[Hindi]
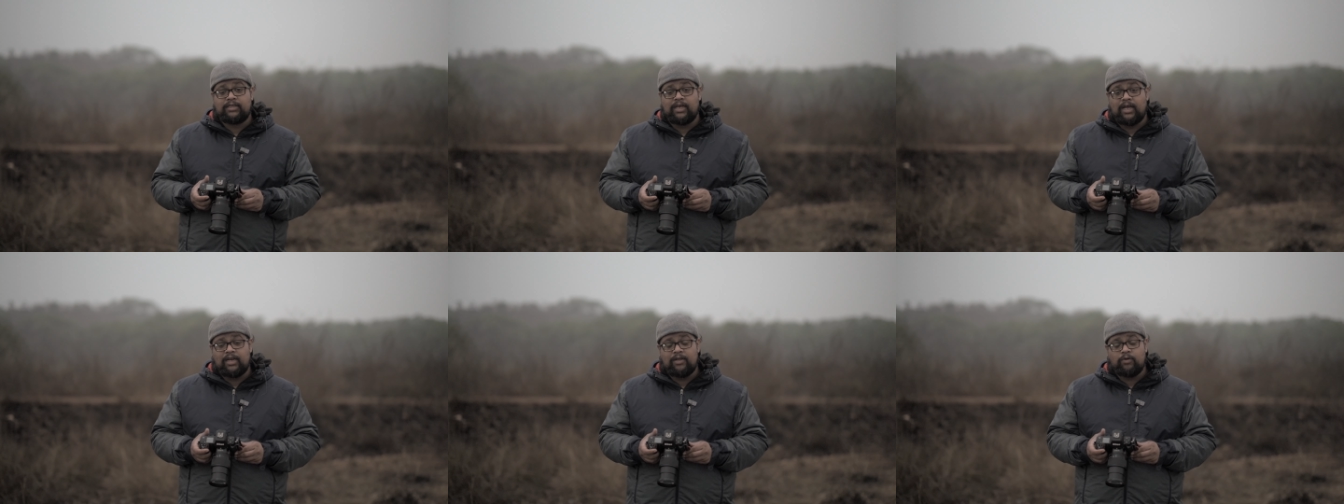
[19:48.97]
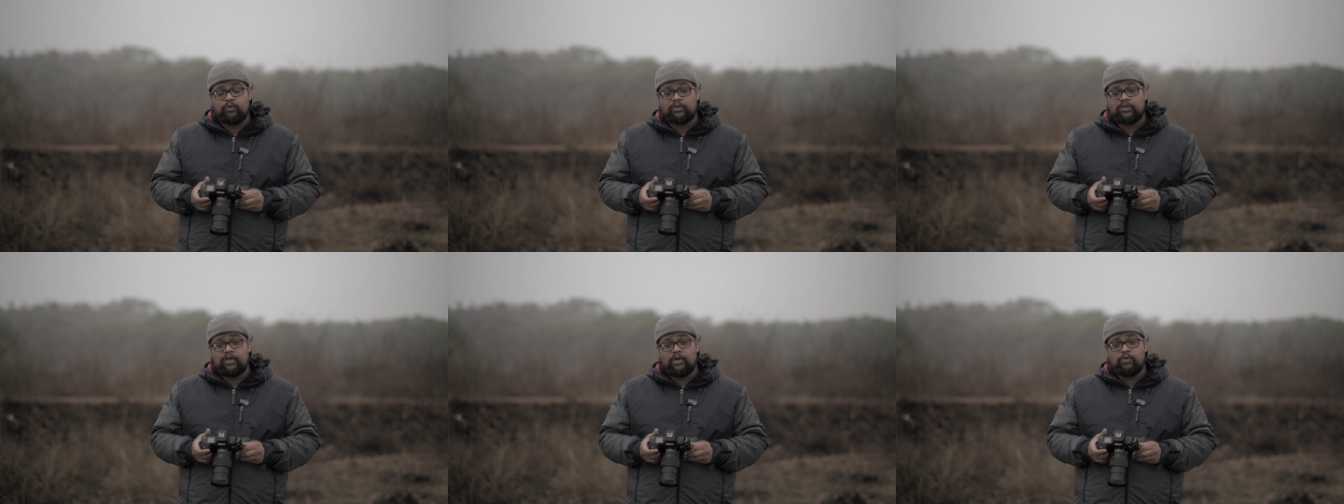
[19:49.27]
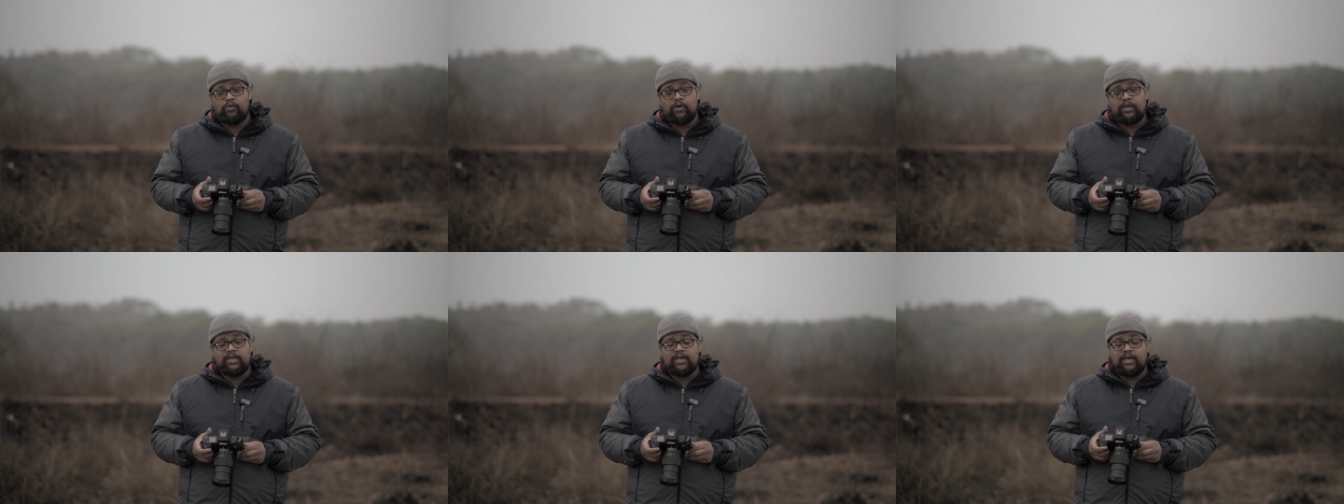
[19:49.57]
साल यूज़
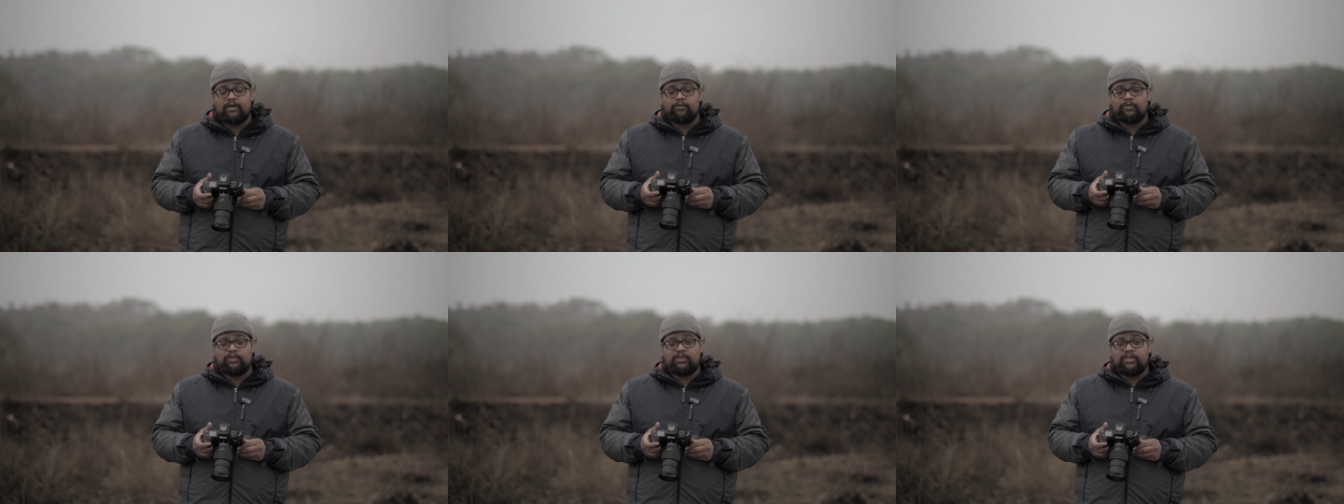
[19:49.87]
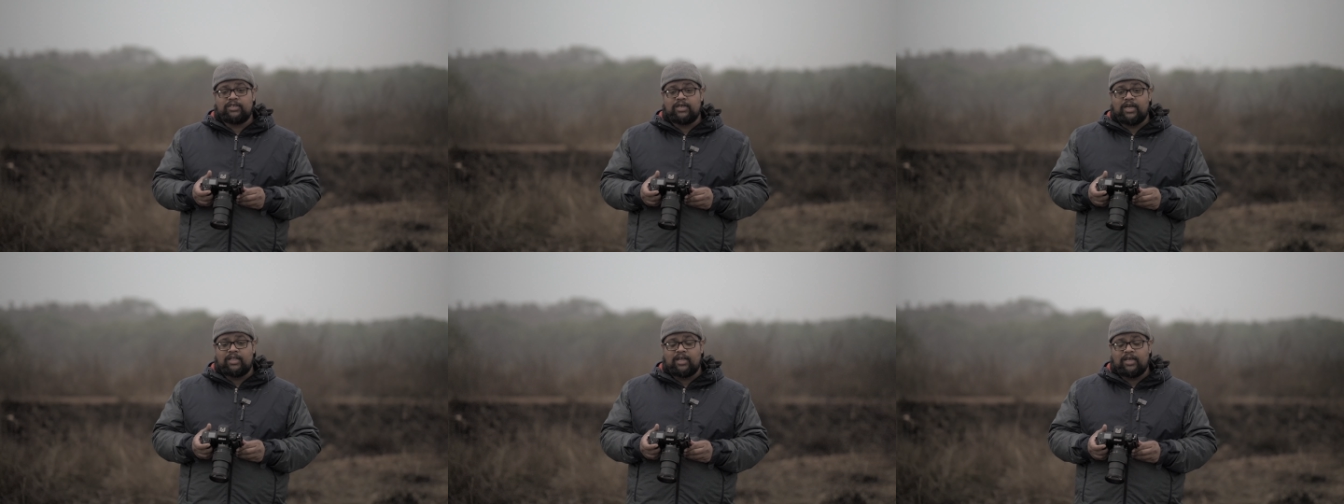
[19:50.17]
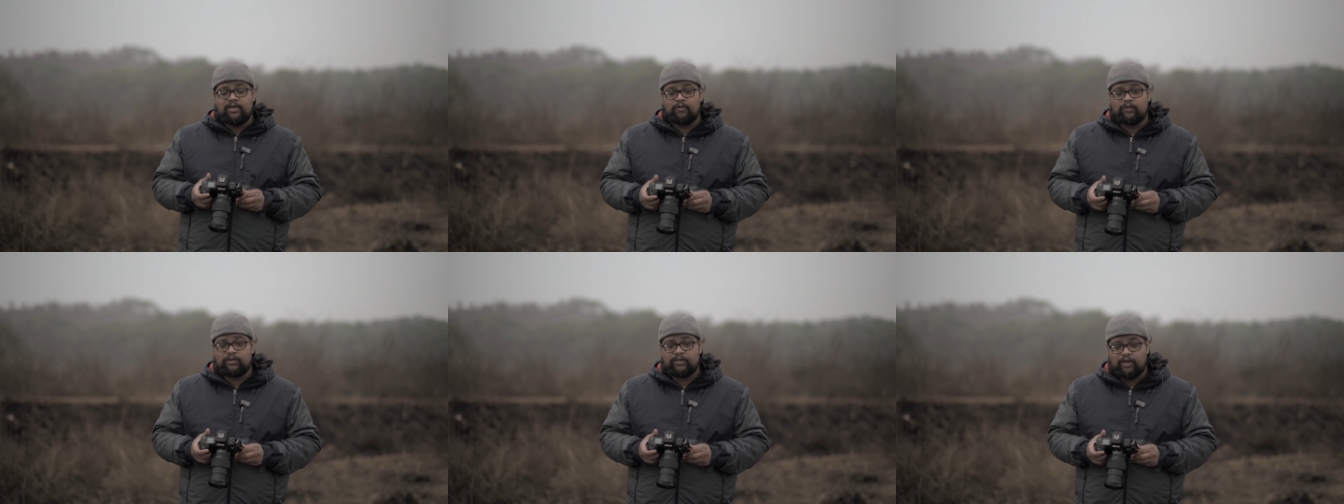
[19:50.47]
करूँगा या उससे ज़्यादा
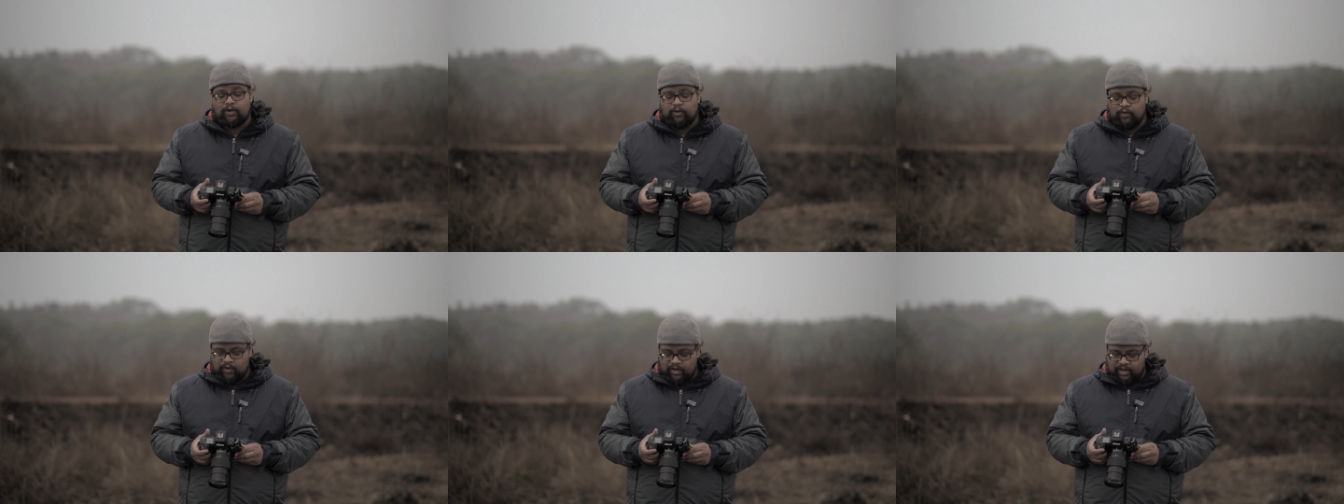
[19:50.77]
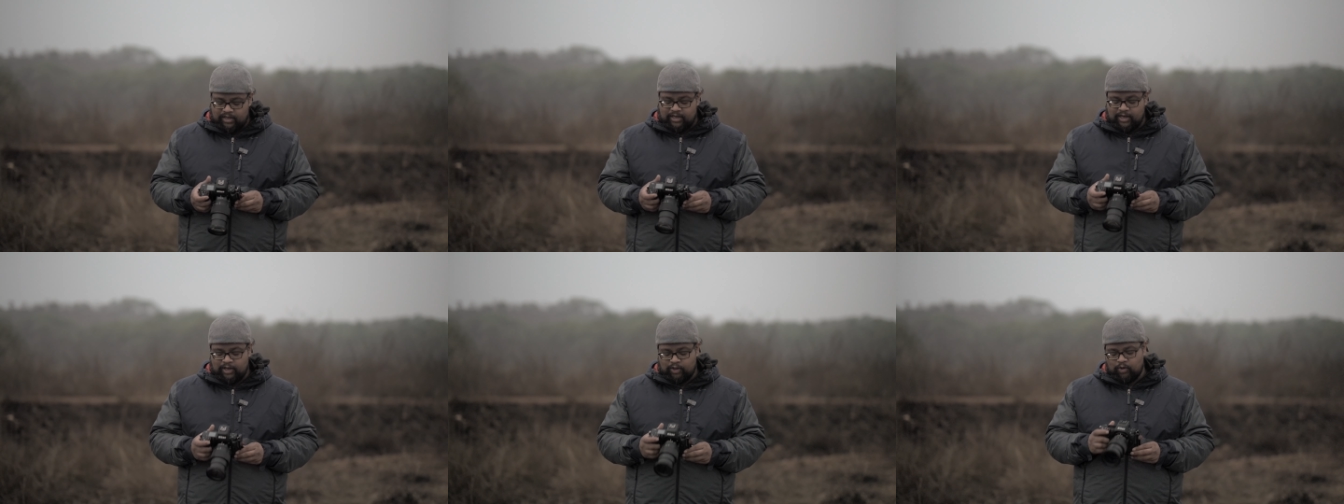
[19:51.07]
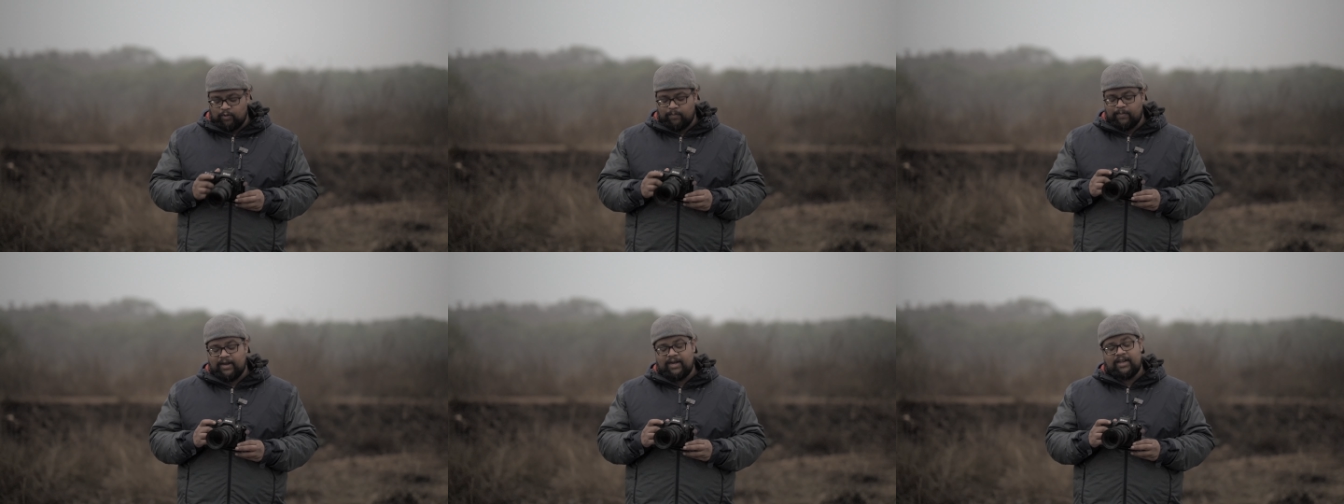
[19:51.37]
यूज़ करूँगा ये
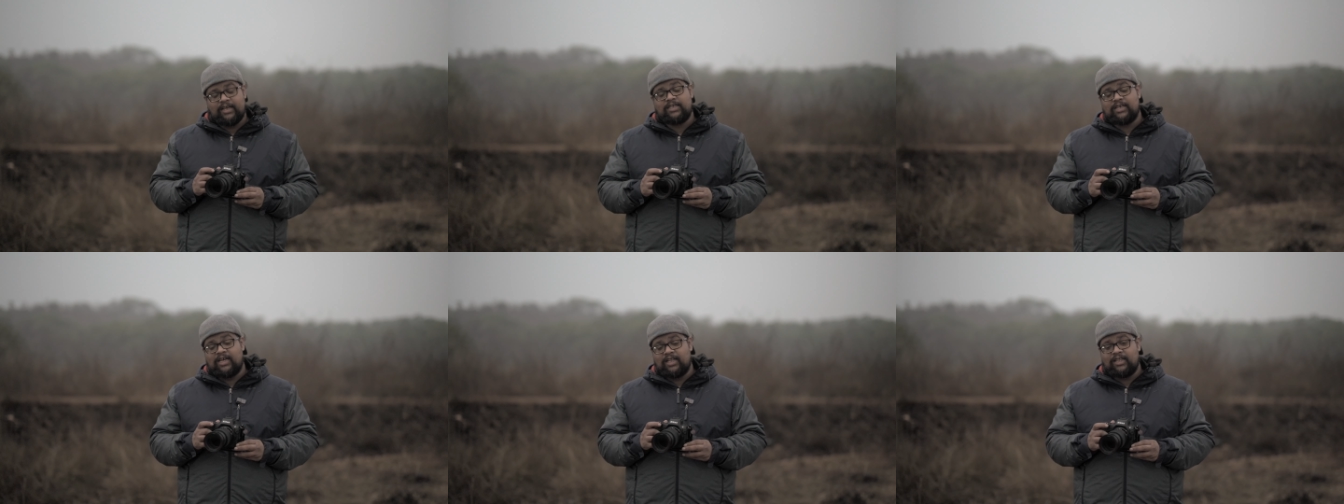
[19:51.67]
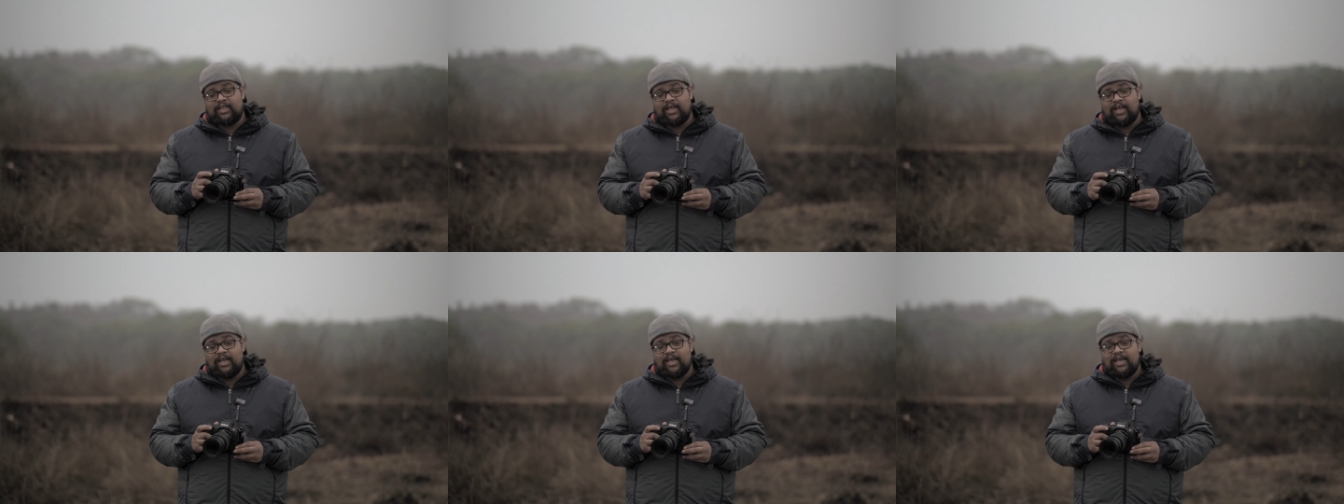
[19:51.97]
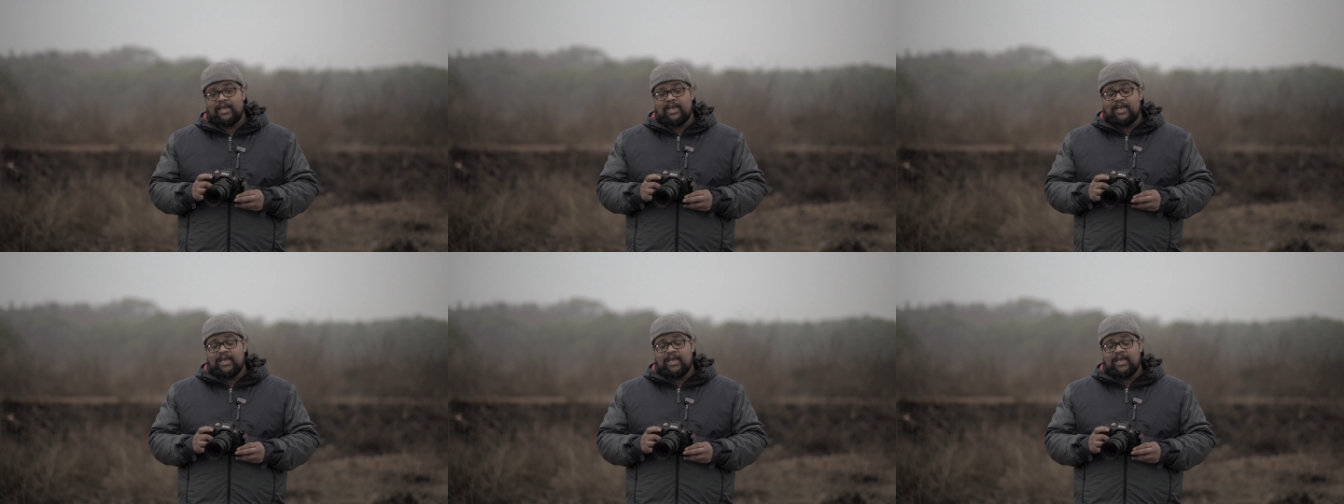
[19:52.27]
तो मैं नहीं जानता